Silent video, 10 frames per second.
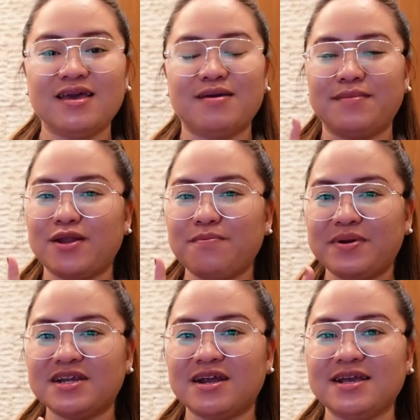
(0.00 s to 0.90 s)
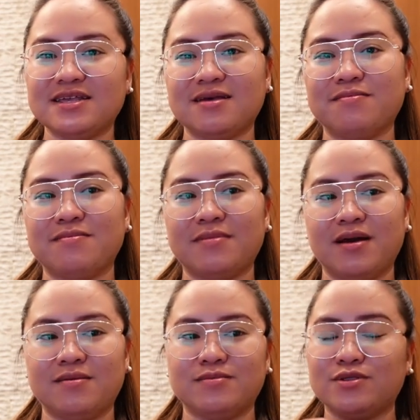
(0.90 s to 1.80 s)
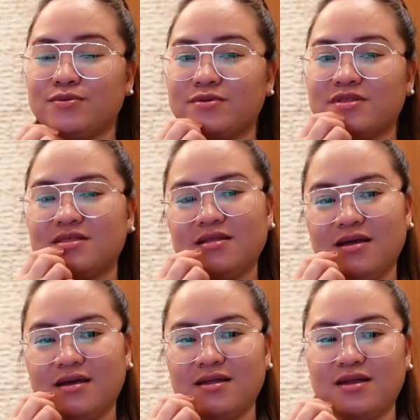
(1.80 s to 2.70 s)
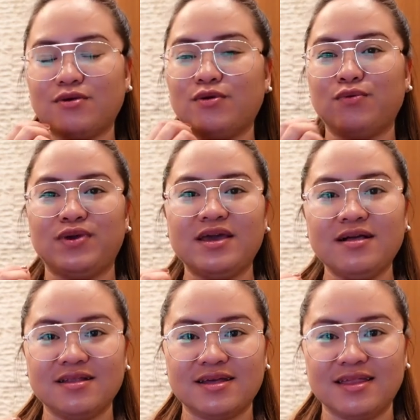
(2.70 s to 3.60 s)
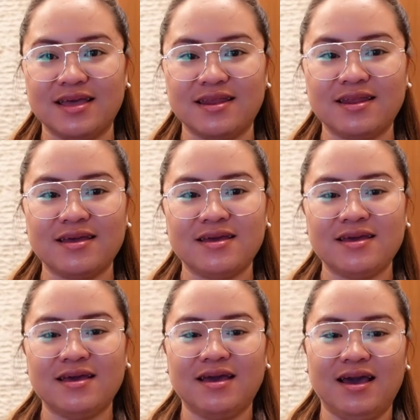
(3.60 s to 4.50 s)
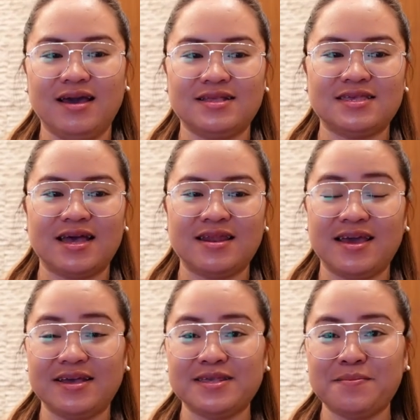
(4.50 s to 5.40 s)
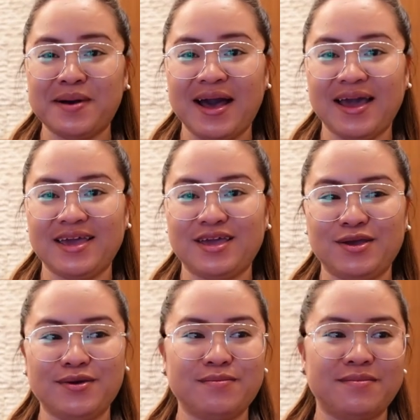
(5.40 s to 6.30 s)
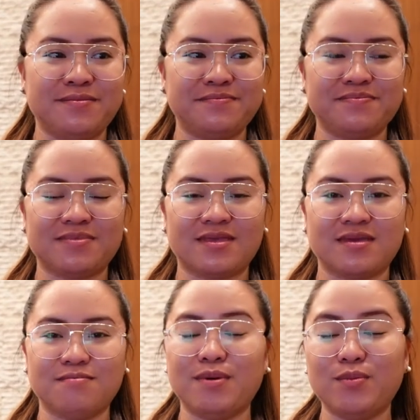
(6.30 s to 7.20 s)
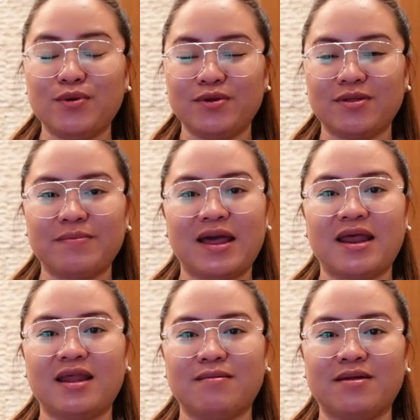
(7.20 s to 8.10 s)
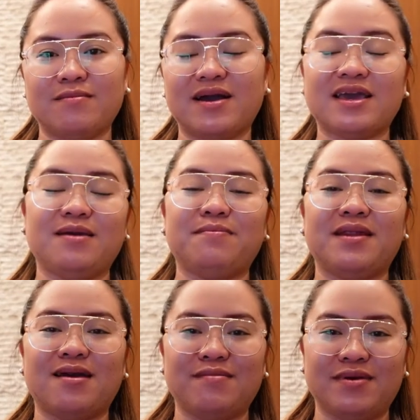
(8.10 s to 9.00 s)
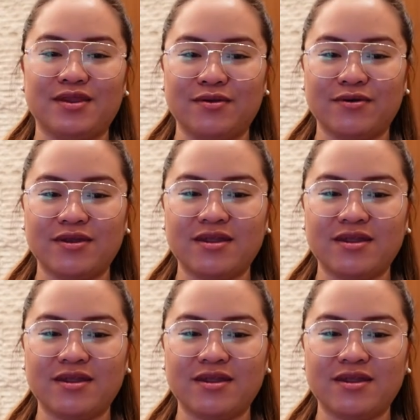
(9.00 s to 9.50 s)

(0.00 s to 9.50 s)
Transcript: Meron pa siyang isang um, tooth na nag wiggle na din. At sana eh sa bahay iyon mabunot para naman makip namin yun.